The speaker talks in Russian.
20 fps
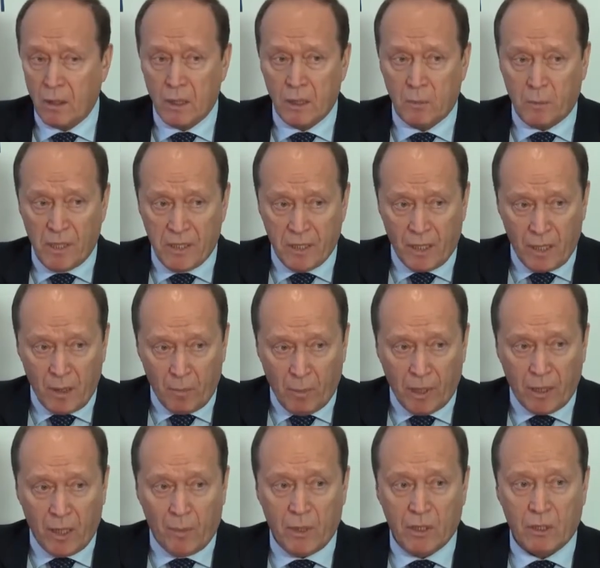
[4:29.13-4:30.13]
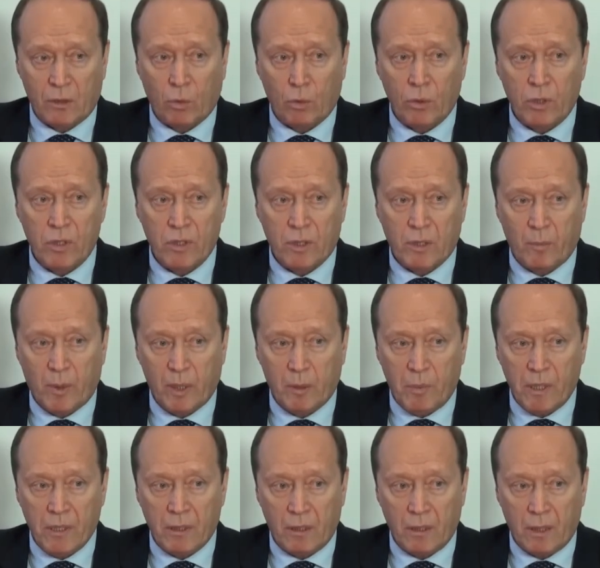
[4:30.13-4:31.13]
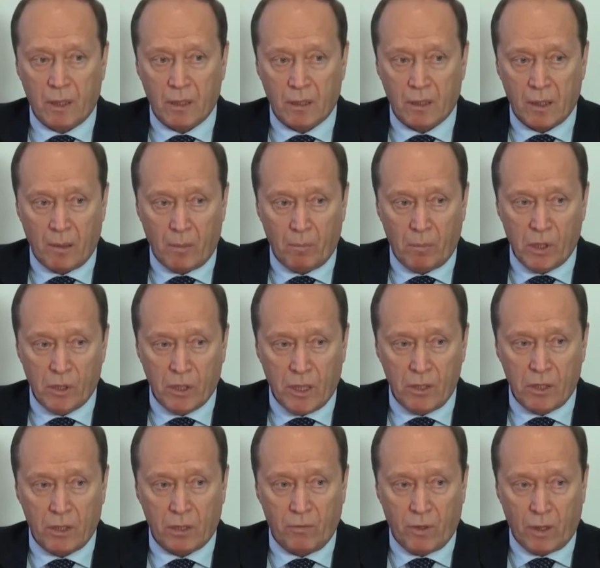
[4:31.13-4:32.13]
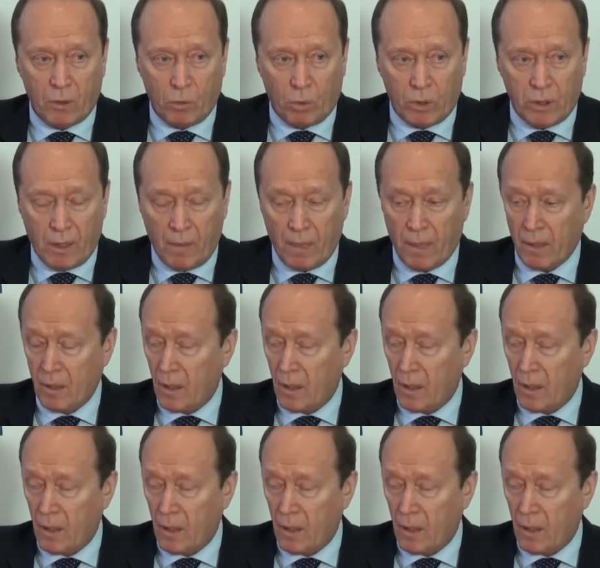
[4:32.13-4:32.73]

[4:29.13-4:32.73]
Специальная программа сотрудничества подписана на ближайшие два года.